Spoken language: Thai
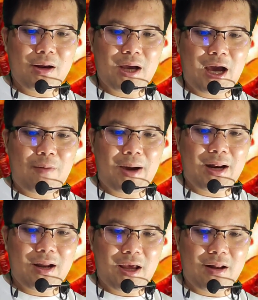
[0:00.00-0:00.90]

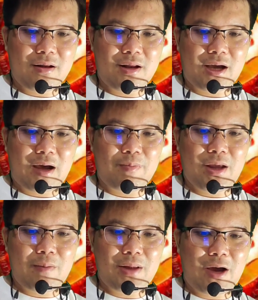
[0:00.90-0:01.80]
259,000เหรียญนนะครับ
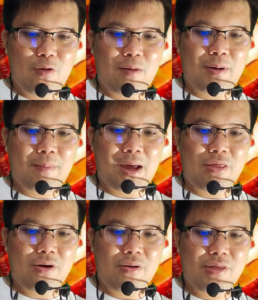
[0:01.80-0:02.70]
เทียบเท่ากับประมา
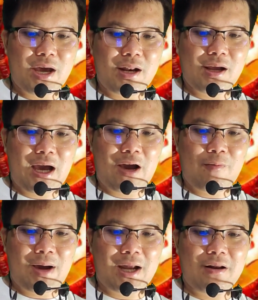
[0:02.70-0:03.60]
ณ
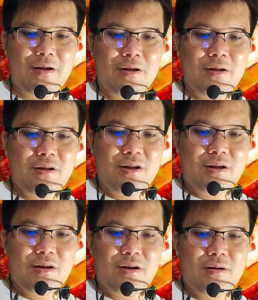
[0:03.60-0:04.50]

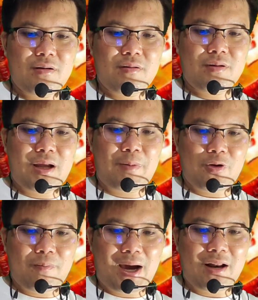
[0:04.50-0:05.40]
209,000ใน
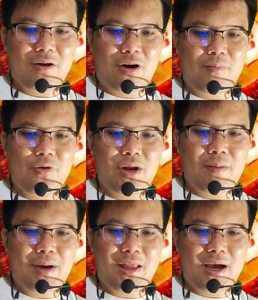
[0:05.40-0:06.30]
ปัจจุบันข้อมูล
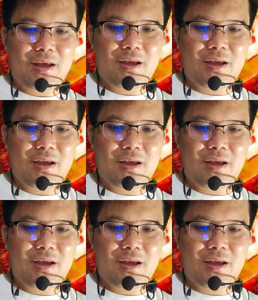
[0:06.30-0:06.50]
นี้มาจาก